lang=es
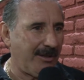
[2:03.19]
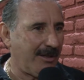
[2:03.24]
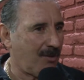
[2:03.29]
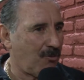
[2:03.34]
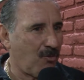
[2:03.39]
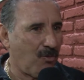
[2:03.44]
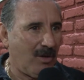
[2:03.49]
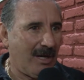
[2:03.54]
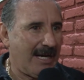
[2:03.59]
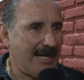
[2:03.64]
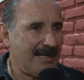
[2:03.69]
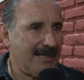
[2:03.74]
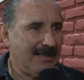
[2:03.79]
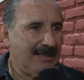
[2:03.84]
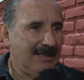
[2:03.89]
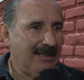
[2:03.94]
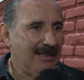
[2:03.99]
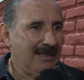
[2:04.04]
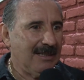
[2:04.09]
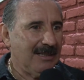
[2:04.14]
de jugar.
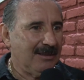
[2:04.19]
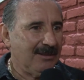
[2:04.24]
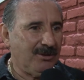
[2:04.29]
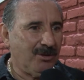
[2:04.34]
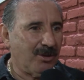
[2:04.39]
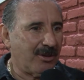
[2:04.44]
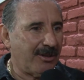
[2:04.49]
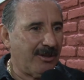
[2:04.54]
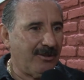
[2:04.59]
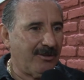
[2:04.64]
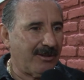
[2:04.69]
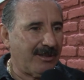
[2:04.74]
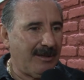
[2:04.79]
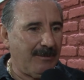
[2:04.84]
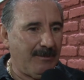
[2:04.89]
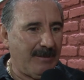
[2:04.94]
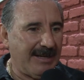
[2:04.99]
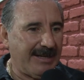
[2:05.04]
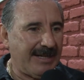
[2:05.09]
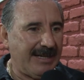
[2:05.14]
Yo creo
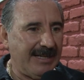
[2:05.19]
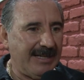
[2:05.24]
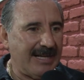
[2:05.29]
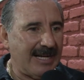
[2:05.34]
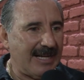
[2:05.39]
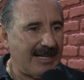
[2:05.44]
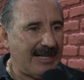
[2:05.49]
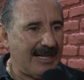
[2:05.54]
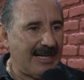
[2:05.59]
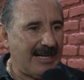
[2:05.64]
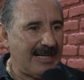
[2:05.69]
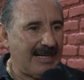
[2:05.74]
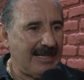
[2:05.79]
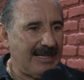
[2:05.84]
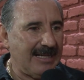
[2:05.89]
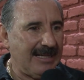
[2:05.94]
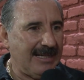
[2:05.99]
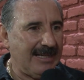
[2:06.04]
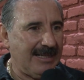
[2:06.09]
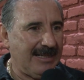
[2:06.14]
que más que
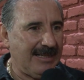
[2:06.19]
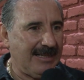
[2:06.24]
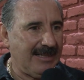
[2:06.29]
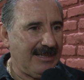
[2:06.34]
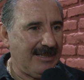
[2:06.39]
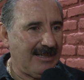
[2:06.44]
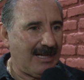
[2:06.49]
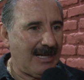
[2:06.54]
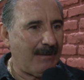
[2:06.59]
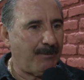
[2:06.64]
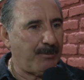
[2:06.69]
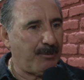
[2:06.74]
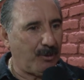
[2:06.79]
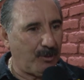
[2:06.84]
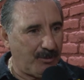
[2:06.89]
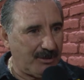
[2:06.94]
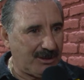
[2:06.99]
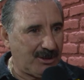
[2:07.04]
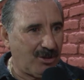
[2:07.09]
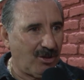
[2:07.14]
nada eh, eh,
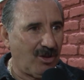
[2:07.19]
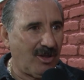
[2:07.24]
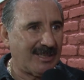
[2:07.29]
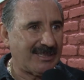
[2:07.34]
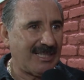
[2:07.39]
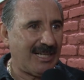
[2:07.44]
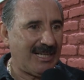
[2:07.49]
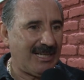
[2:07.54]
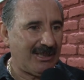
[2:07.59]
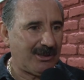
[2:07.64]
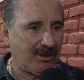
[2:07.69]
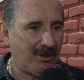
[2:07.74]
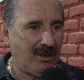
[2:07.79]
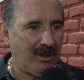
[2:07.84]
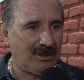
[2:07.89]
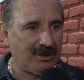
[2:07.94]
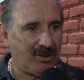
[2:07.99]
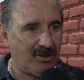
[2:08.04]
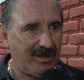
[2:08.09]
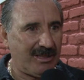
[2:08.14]
aprovechó las,
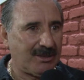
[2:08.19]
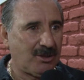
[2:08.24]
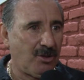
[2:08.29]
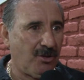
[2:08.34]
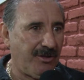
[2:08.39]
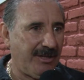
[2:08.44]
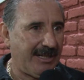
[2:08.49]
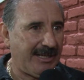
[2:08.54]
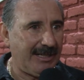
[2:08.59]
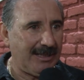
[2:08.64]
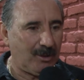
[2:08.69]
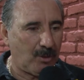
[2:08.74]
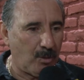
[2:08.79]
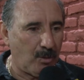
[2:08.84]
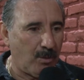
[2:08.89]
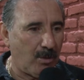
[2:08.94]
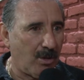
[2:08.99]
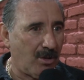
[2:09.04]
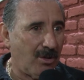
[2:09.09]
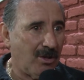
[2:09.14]
las ocasiones que
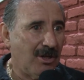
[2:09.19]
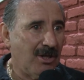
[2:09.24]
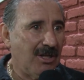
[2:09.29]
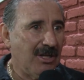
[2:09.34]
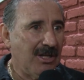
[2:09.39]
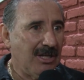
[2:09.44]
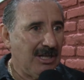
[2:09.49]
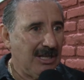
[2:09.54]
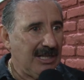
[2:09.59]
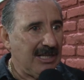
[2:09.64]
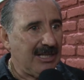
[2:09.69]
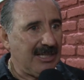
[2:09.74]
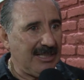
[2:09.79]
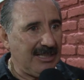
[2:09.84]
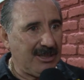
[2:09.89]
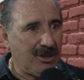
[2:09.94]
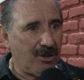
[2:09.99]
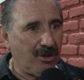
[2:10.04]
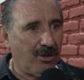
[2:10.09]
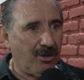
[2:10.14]
tuvo,
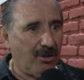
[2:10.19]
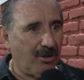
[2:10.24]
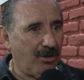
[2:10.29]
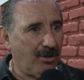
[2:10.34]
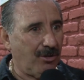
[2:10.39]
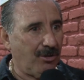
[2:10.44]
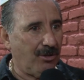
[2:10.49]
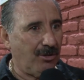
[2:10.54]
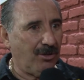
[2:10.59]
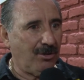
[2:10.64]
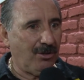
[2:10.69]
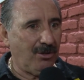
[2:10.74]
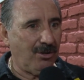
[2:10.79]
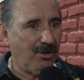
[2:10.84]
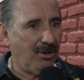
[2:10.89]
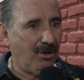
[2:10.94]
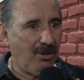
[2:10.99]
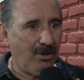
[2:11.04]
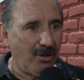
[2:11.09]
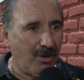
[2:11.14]
hizo
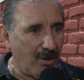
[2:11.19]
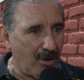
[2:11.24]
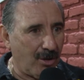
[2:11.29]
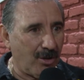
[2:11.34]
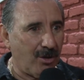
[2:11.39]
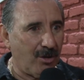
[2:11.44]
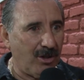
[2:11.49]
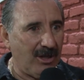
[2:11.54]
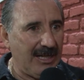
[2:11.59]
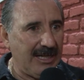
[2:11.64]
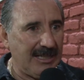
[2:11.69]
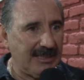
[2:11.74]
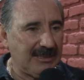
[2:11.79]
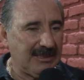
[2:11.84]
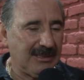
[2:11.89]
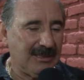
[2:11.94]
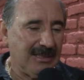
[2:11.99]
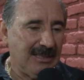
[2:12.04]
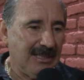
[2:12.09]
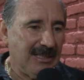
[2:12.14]
los dos
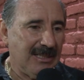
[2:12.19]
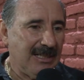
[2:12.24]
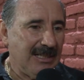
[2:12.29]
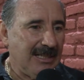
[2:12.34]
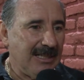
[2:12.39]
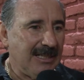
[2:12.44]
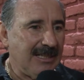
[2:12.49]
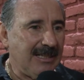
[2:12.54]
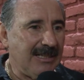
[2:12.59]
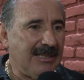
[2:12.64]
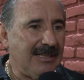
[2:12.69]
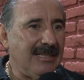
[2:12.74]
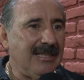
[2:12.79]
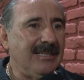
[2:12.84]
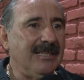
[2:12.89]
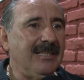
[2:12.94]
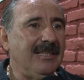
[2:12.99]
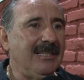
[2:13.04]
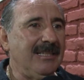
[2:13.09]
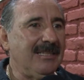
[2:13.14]
goles
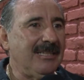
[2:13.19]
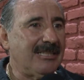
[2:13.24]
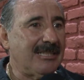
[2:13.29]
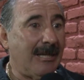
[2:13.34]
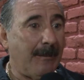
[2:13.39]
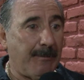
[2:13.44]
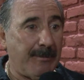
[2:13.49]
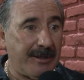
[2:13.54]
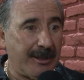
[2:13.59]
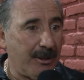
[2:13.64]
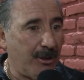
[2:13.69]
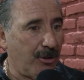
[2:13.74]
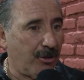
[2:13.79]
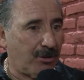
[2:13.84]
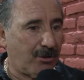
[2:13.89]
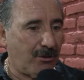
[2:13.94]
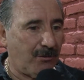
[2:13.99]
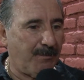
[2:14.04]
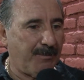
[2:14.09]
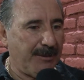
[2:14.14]
y se perdió
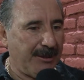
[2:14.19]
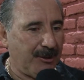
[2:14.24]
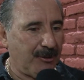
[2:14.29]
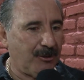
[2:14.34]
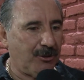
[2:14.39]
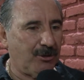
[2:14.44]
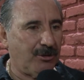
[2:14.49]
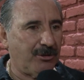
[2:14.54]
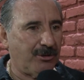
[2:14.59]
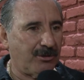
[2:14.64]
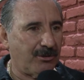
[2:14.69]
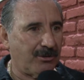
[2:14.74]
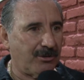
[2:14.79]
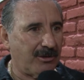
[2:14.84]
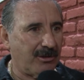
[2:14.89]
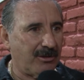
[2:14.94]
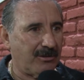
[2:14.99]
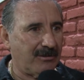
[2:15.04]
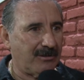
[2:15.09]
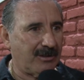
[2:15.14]
otro,
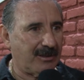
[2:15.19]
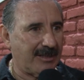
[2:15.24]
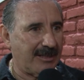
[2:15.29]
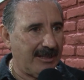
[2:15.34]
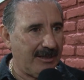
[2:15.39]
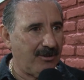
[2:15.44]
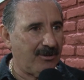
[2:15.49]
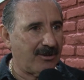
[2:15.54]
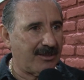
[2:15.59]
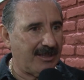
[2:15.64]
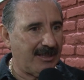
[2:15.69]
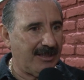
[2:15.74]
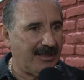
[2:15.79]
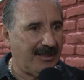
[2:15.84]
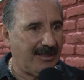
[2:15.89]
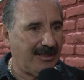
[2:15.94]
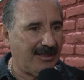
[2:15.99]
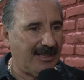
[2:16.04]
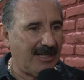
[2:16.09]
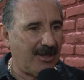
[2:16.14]
pero creo
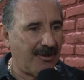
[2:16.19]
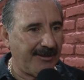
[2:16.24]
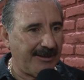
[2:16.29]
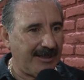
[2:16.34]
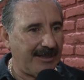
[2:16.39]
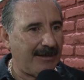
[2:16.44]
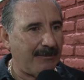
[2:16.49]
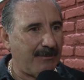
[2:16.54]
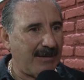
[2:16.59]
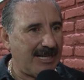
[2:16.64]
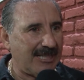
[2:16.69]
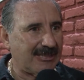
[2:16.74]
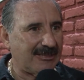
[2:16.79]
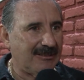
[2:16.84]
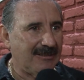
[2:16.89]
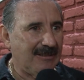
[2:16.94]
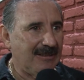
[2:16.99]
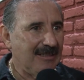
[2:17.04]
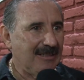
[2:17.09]
que ahora además